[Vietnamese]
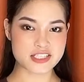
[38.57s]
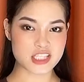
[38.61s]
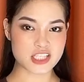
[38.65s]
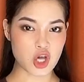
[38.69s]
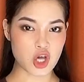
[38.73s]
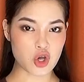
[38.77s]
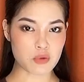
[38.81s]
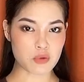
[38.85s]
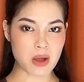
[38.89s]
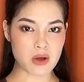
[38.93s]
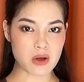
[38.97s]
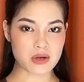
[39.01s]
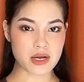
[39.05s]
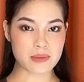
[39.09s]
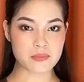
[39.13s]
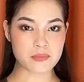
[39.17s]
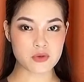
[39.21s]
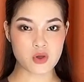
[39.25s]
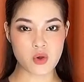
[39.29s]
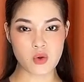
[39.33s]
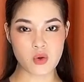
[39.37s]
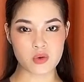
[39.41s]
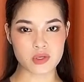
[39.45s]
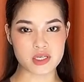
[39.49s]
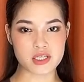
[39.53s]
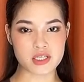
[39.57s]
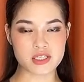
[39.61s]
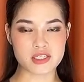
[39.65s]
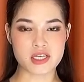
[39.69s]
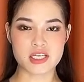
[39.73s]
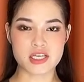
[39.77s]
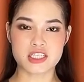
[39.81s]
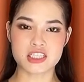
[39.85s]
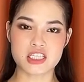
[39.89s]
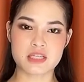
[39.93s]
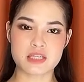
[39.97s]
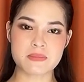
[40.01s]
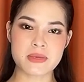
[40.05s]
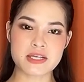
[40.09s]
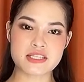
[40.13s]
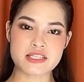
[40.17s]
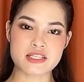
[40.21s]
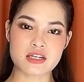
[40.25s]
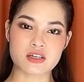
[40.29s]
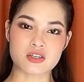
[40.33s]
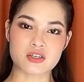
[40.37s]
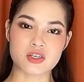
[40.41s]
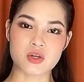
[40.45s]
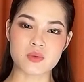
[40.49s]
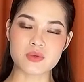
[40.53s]
Sau bao năm khổ cực thì
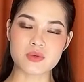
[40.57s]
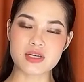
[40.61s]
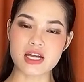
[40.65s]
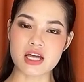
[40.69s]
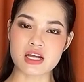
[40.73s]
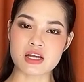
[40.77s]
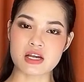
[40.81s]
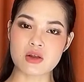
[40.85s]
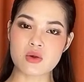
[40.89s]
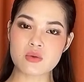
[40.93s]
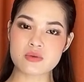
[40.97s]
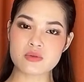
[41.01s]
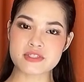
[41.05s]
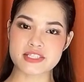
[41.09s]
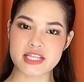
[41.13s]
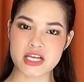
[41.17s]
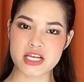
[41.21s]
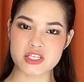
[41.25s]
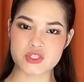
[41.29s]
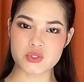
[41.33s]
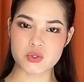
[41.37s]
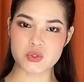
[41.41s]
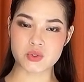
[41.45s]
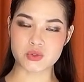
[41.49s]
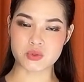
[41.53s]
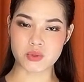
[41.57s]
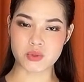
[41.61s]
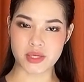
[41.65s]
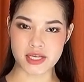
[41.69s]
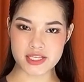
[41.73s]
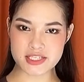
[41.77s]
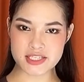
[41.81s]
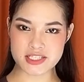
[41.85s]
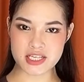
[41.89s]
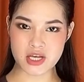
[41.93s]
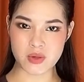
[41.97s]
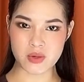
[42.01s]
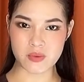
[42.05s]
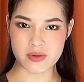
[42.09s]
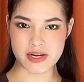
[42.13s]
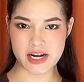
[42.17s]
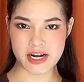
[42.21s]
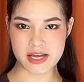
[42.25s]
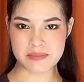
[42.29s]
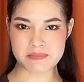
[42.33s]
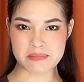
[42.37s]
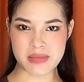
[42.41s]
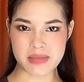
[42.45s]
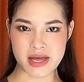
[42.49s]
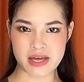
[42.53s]
bây giờ cũng là lúc gia chủ tuổi Ất Dậu
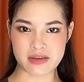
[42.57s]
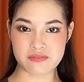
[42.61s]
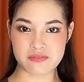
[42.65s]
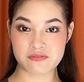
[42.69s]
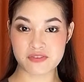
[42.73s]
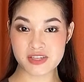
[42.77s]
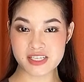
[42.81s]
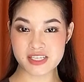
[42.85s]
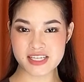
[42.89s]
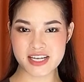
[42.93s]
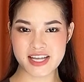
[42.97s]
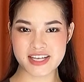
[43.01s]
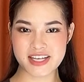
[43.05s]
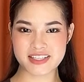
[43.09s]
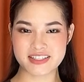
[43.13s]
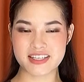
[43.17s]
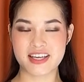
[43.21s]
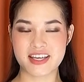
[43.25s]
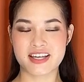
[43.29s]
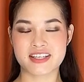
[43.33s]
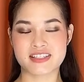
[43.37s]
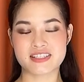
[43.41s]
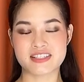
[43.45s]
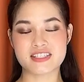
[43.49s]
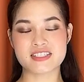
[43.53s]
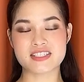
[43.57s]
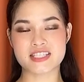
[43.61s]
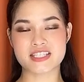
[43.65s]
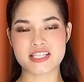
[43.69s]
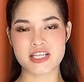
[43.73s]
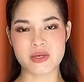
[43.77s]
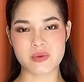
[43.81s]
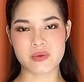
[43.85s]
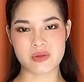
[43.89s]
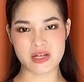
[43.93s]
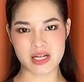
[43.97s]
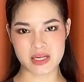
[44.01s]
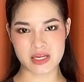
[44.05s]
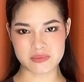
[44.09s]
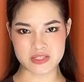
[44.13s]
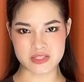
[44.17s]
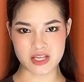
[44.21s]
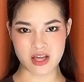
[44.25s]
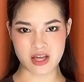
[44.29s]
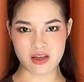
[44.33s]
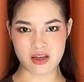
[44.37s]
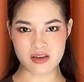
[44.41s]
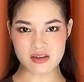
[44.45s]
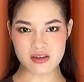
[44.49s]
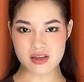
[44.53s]
Nam Mạng phất lên như diều gặp
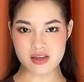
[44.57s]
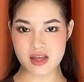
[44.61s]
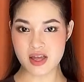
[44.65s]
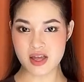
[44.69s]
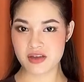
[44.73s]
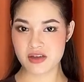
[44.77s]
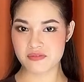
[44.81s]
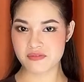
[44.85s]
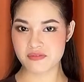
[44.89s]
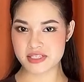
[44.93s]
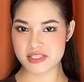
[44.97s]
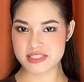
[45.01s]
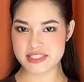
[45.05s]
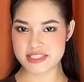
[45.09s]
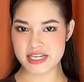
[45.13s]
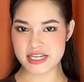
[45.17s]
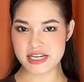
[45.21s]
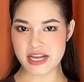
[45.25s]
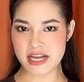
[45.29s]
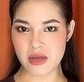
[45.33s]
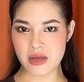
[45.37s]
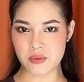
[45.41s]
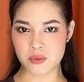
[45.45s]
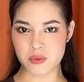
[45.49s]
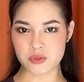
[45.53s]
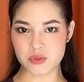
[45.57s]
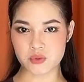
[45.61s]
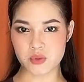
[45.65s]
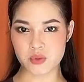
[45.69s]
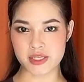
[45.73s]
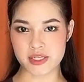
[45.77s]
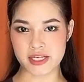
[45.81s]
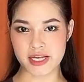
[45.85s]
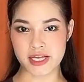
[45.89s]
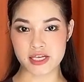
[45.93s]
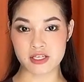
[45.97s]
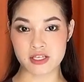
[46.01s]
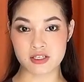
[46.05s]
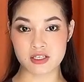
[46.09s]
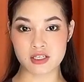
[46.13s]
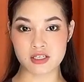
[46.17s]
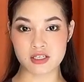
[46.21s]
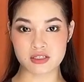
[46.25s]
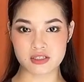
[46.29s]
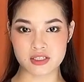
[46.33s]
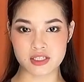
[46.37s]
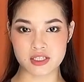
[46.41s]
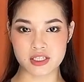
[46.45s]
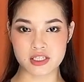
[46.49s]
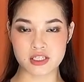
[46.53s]
gió – phần gia đạo của tuổi này
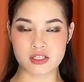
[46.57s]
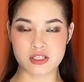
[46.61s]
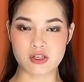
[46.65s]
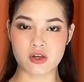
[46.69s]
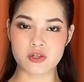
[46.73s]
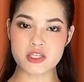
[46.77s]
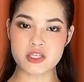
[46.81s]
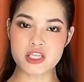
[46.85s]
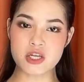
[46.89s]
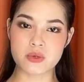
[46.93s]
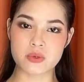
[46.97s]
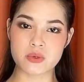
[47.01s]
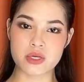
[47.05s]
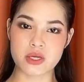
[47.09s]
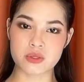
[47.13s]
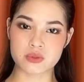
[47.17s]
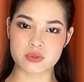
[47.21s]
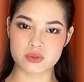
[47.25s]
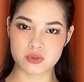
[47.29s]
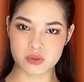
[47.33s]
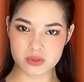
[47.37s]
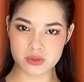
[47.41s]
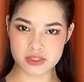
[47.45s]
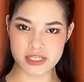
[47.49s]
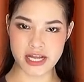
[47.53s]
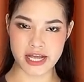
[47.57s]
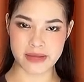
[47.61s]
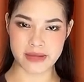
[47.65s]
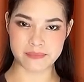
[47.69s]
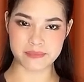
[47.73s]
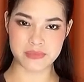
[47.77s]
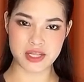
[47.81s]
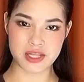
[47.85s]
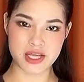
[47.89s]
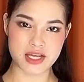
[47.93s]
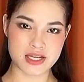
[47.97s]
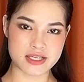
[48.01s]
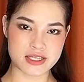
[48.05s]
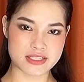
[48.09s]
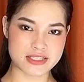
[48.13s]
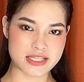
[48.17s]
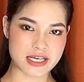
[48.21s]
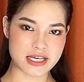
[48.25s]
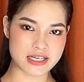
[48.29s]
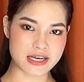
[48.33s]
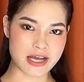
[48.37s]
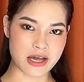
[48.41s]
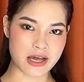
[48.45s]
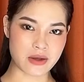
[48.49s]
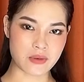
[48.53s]
cực kỳ có nhiều điều tốt đẹp,
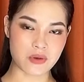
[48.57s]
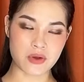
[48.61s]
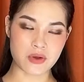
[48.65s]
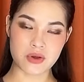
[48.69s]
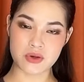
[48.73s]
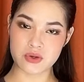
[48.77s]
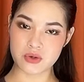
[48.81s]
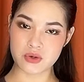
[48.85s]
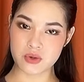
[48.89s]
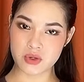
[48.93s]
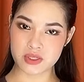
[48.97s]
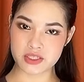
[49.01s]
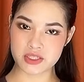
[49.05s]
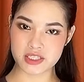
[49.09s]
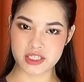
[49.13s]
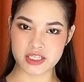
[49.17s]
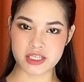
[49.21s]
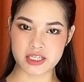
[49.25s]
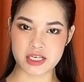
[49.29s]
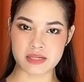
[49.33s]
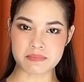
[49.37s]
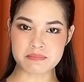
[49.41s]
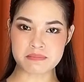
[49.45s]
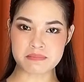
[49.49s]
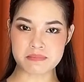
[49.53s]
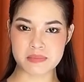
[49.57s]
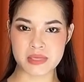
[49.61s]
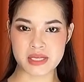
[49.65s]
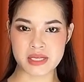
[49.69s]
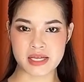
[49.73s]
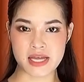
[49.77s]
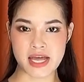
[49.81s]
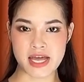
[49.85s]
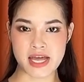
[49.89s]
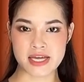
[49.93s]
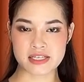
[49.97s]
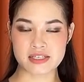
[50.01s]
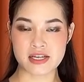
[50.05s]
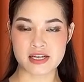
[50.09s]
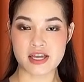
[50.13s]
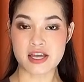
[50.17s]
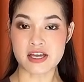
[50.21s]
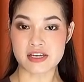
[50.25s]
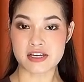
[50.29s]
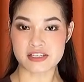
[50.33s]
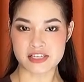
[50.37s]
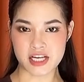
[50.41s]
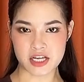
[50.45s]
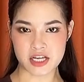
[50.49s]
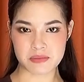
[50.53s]
gia đạo luôn yên ấm, bình an,
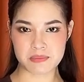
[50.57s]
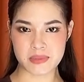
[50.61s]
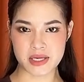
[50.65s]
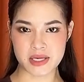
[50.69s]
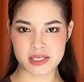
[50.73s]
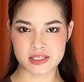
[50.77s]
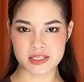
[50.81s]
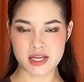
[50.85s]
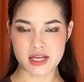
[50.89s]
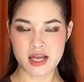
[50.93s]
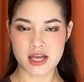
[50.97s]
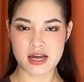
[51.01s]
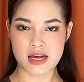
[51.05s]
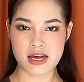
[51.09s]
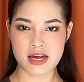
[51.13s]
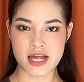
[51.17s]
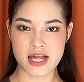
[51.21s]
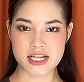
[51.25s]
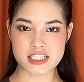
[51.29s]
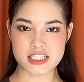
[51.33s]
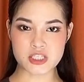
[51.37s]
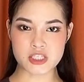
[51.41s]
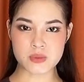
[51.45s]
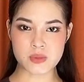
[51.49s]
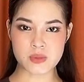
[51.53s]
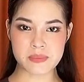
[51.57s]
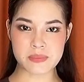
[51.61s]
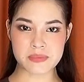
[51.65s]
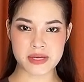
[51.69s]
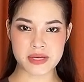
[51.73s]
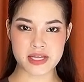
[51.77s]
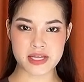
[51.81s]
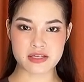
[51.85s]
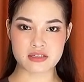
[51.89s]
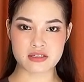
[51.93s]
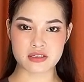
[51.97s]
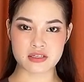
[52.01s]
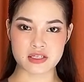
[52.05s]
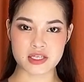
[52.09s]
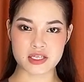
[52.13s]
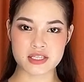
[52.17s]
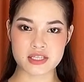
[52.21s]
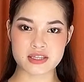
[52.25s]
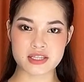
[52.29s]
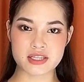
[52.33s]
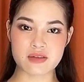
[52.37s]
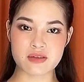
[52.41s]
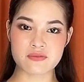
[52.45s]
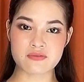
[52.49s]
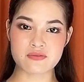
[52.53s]
đặc biệt là trong năm nay được
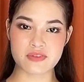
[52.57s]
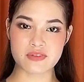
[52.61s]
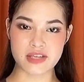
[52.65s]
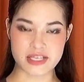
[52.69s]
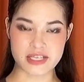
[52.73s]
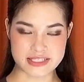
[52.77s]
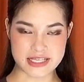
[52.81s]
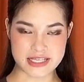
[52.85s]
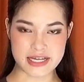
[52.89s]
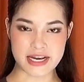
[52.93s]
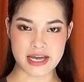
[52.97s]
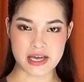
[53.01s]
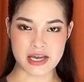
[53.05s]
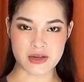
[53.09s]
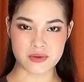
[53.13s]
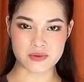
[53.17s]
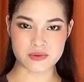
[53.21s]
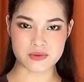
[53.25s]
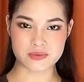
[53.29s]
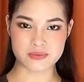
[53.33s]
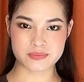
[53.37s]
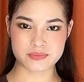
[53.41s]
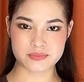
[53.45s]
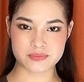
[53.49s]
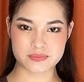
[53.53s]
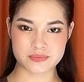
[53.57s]
yên tâm về gia đạo.